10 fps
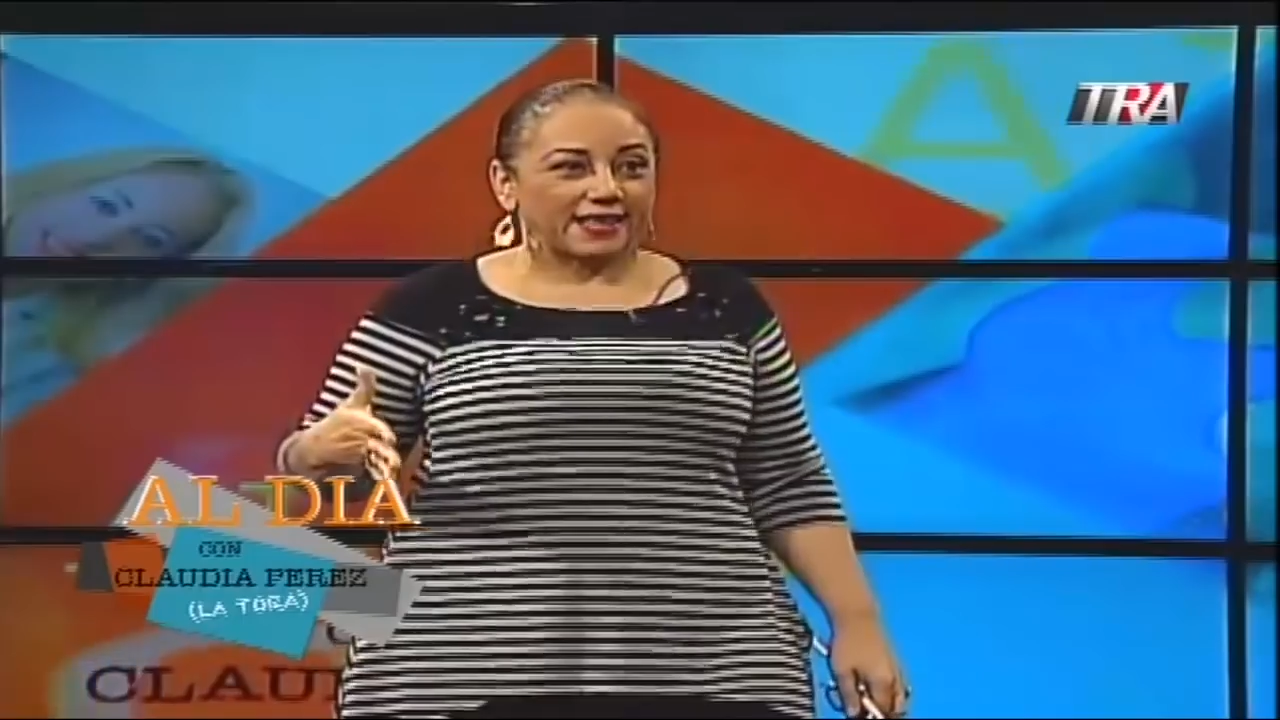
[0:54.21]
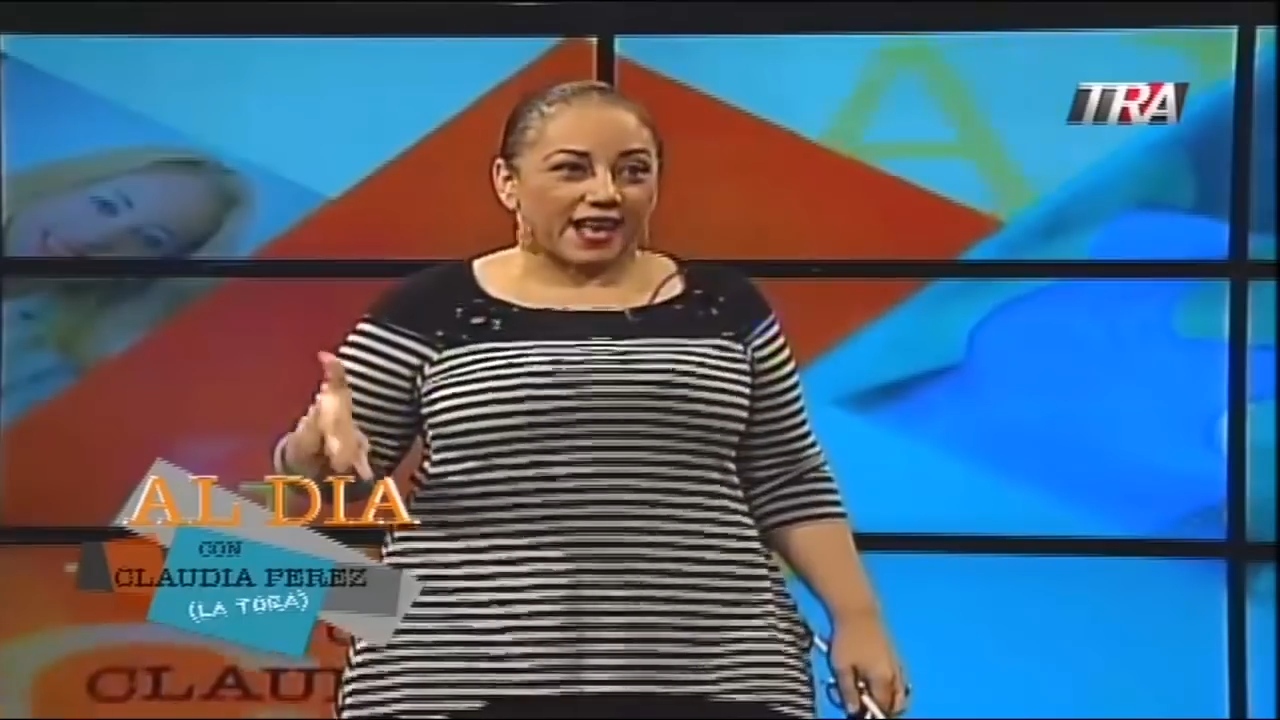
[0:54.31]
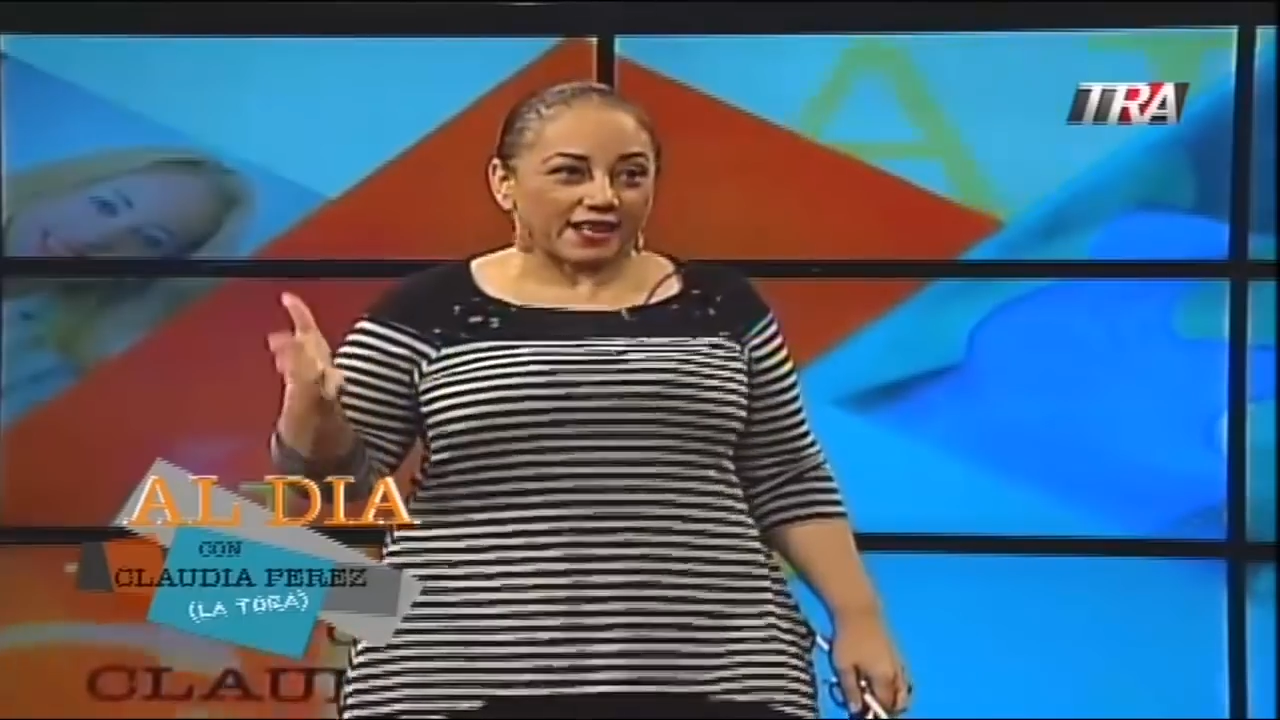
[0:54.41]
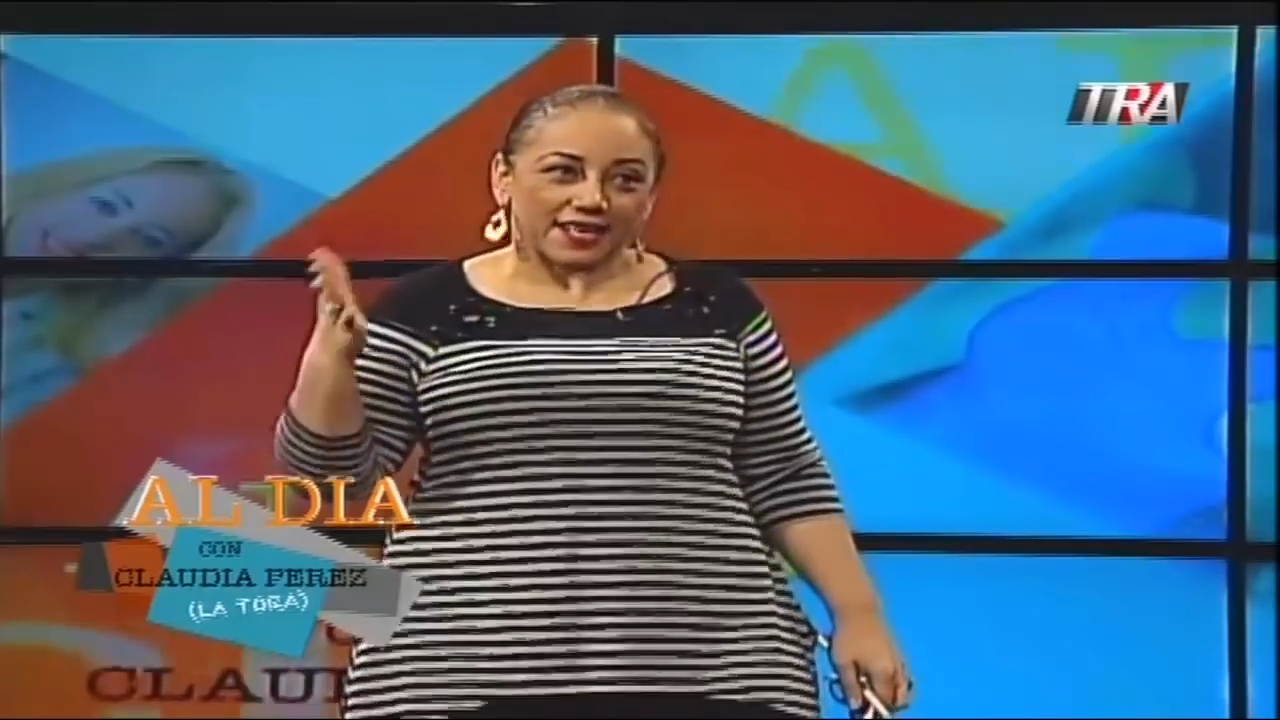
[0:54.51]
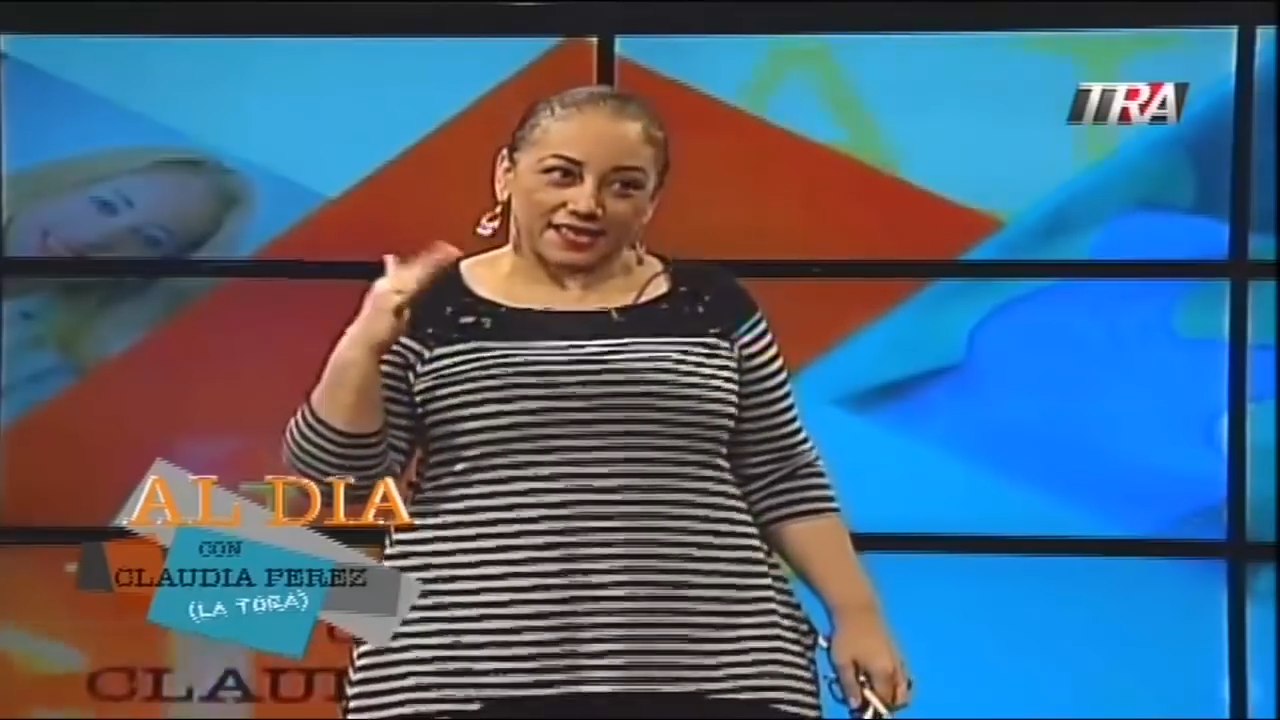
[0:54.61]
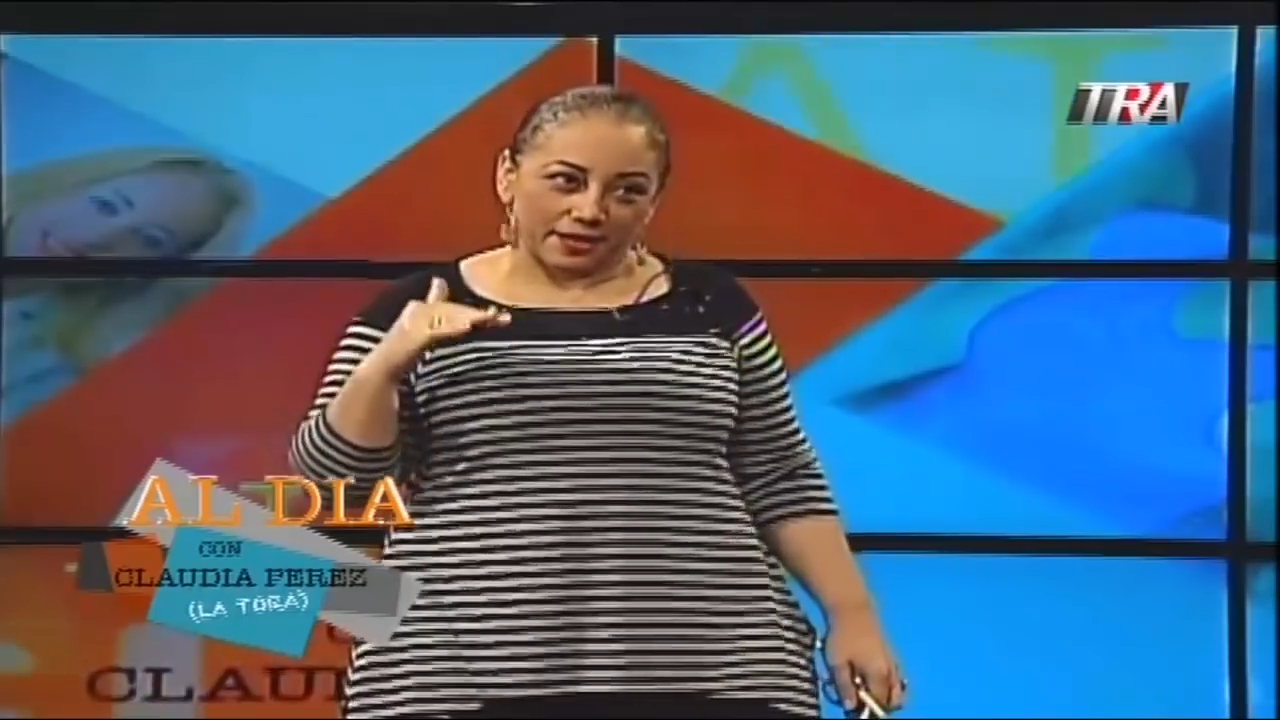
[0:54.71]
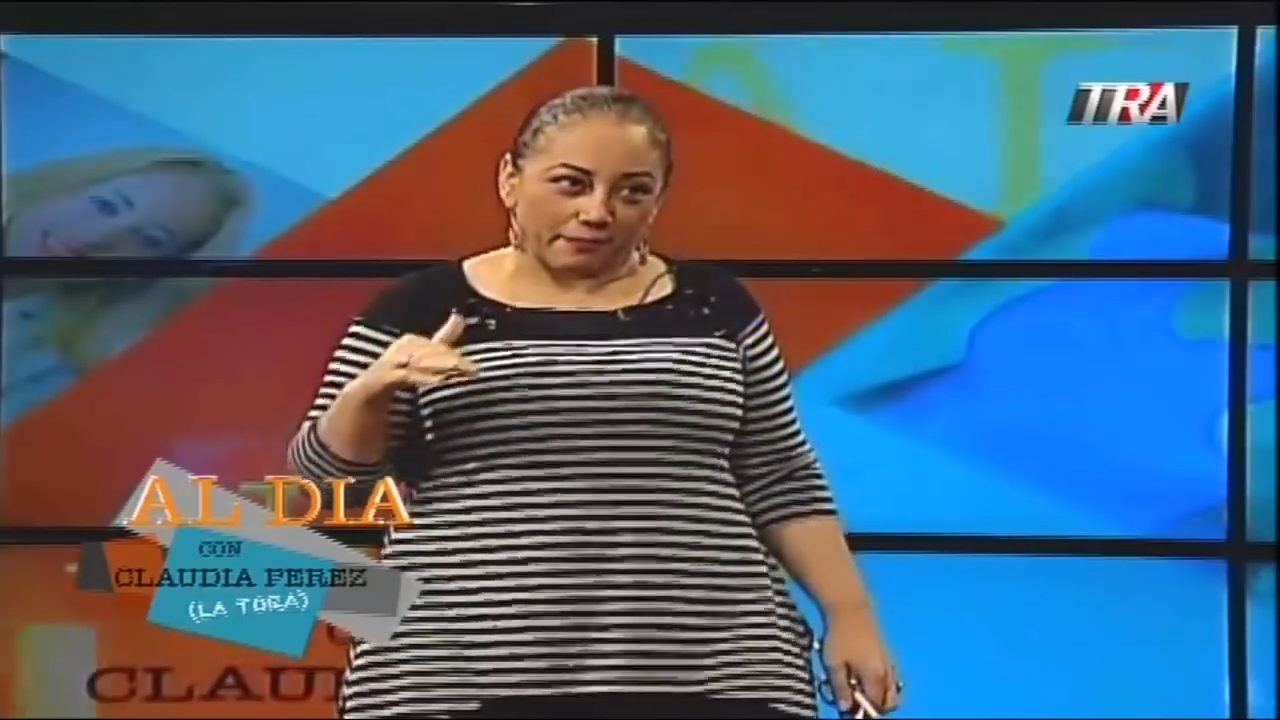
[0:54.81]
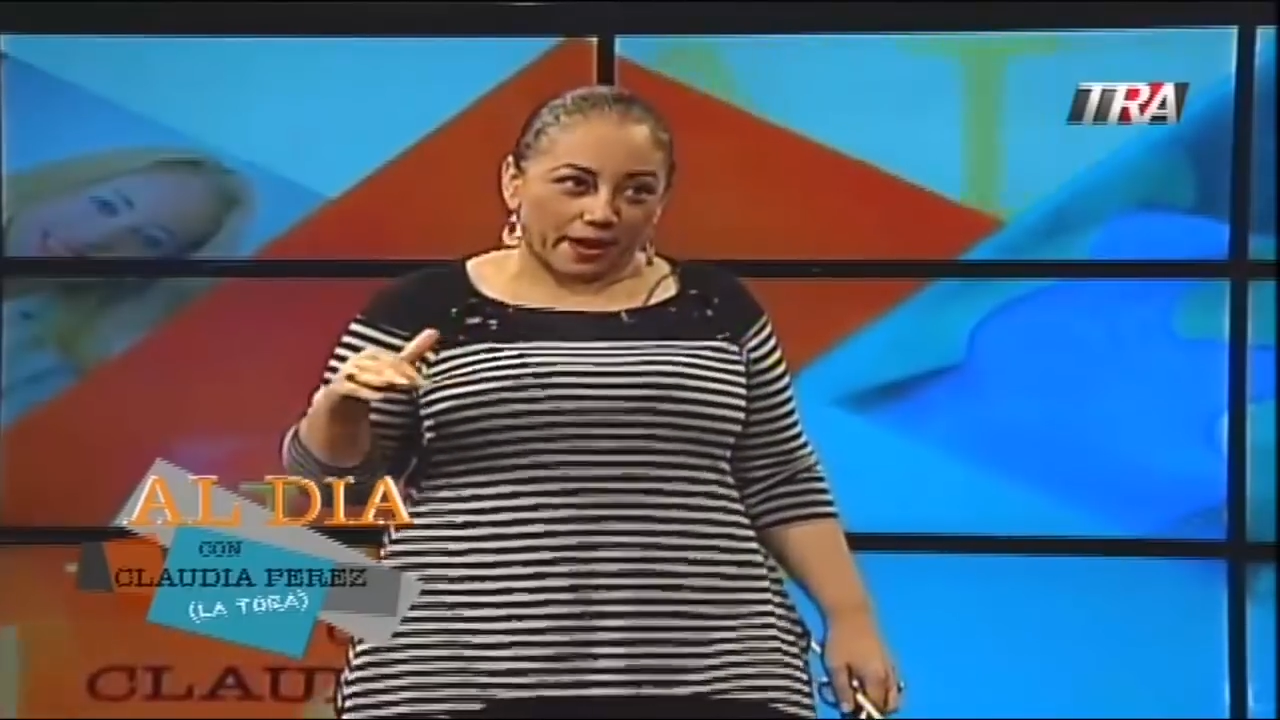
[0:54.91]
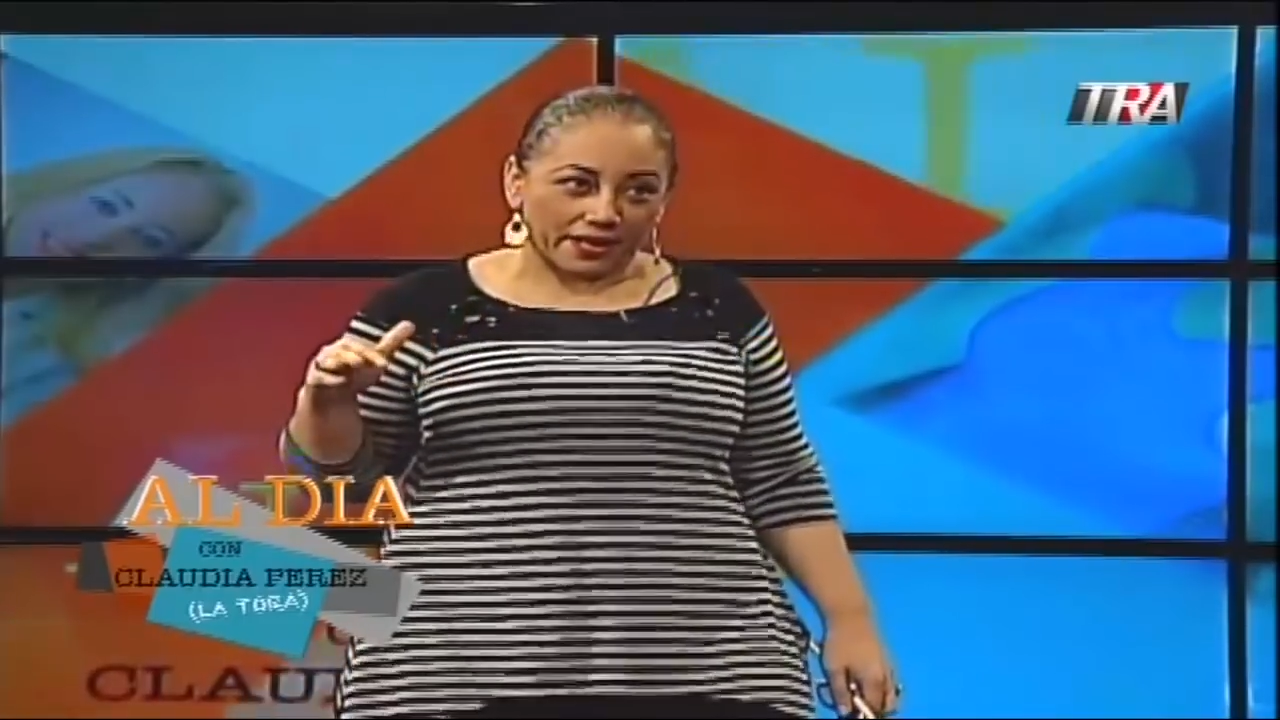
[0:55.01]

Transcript: están recién